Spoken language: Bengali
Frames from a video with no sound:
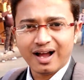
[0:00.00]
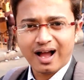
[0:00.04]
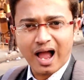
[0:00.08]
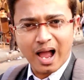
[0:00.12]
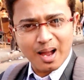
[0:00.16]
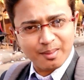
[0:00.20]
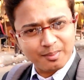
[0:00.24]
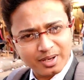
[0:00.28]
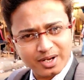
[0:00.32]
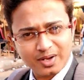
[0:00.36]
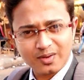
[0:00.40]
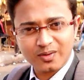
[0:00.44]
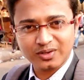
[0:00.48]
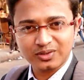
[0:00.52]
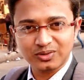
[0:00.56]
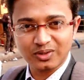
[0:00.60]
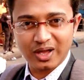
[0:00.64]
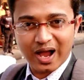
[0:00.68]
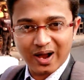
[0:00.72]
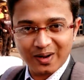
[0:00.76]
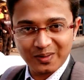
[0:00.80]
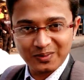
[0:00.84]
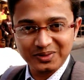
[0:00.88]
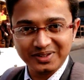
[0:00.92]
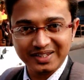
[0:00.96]
আমাকেও কিন্তু
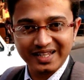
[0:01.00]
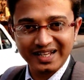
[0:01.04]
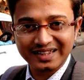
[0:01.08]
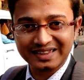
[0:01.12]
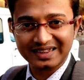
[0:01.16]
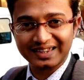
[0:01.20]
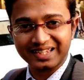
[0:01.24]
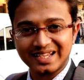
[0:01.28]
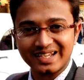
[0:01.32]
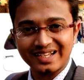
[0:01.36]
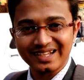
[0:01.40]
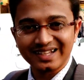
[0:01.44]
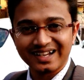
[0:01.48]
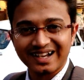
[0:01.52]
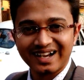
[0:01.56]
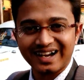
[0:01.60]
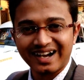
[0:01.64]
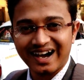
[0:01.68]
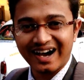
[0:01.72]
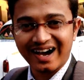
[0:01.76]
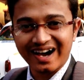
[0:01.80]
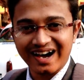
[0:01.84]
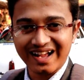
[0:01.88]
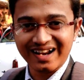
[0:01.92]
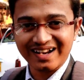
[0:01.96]
আগুন দেখতে
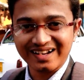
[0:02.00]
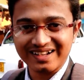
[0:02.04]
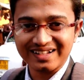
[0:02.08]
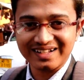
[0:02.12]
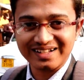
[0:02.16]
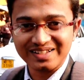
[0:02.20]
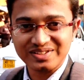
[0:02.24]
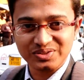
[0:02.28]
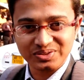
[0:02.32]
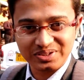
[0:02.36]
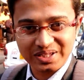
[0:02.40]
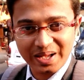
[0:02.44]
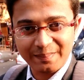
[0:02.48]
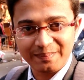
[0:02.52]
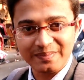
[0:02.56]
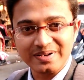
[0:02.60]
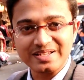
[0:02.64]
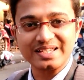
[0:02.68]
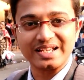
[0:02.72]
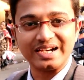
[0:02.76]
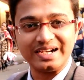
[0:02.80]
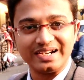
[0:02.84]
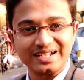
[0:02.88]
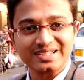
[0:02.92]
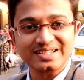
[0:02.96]
আর যদি আপনি
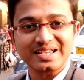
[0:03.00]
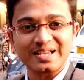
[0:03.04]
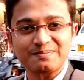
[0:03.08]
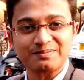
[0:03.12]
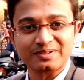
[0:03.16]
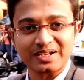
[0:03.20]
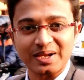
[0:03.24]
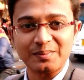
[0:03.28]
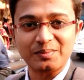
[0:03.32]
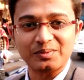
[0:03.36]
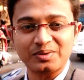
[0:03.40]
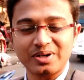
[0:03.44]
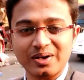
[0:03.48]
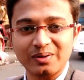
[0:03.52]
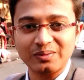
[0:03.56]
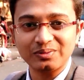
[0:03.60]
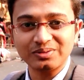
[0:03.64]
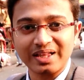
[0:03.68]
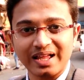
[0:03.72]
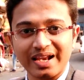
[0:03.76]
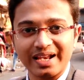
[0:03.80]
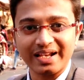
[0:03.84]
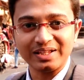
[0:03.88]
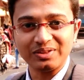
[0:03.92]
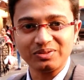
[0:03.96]
চ্যানেলটা সাবস্ক্রাইব করে রাখুন
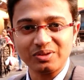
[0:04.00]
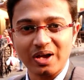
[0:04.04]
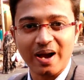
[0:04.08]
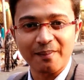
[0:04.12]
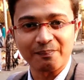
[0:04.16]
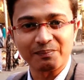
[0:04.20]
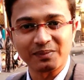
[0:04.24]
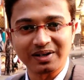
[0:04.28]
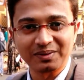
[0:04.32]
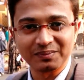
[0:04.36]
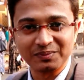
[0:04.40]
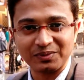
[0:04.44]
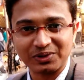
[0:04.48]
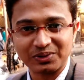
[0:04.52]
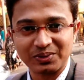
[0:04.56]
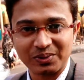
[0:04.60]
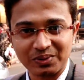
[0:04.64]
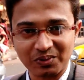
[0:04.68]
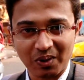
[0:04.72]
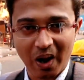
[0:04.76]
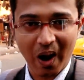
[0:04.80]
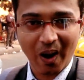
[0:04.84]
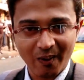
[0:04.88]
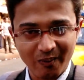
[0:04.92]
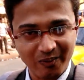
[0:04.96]
তাহলে কিন্তু আপনার মধ্যে
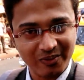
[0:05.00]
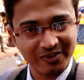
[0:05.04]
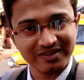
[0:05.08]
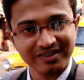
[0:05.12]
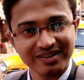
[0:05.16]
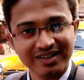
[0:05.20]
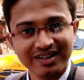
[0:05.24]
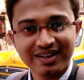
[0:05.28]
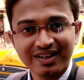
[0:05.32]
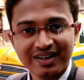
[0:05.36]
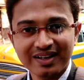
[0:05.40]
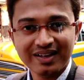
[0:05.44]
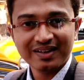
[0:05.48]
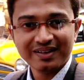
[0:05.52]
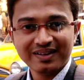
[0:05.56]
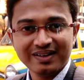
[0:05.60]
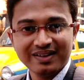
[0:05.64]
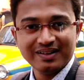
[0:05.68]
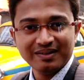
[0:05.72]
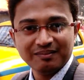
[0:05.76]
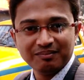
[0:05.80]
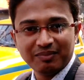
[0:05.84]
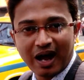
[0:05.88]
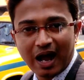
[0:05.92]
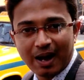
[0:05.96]
একটু আগুন
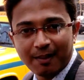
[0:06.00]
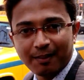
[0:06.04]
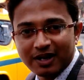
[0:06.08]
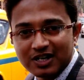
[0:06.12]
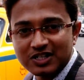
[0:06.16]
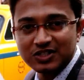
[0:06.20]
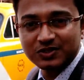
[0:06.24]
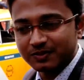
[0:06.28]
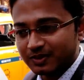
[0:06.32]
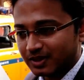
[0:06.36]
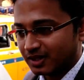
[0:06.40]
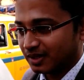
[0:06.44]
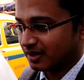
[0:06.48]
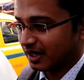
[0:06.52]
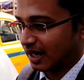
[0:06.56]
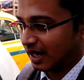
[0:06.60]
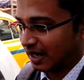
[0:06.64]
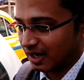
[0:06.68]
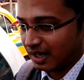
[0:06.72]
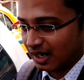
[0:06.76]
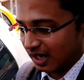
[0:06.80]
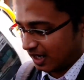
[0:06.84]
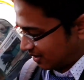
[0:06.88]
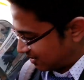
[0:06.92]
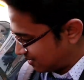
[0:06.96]
ভাব আসবে
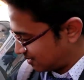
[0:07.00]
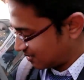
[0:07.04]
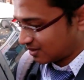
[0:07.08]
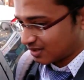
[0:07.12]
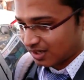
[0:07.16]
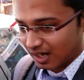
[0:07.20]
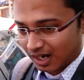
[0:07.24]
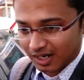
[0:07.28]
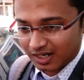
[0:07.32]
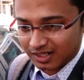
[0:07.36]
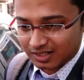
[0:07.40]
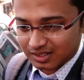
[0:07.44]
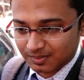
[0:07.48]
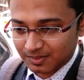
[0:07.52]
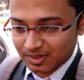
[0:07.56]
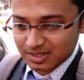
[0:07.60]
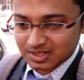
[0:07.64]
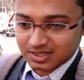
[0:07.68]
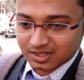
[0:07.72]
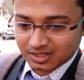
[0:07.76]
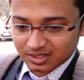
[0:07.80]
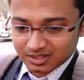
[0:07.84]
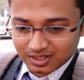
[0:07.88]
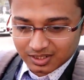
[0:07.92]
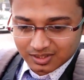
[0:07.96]
গাড়িটা
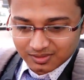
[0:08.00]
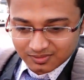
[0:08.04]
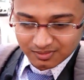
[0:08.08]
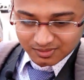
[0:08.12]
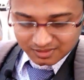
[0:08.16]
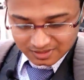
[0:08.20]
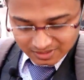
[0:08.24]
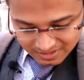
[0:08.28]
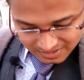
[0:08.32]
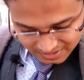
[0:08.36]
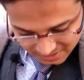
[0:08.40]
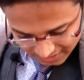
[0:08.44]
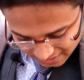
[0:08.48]
মাঝখানে দাঁড় করে দিয়েছে